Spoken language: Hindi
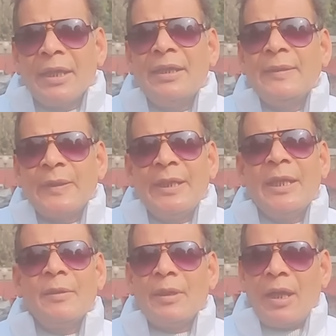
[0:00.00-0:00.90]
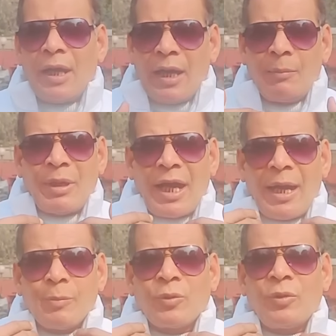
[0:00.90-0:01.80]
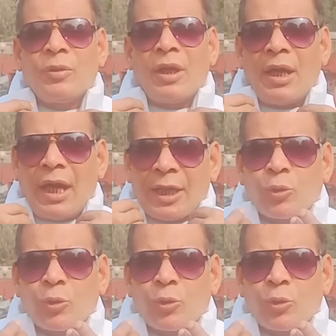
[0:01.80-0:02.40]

ये इसलिए हम आपको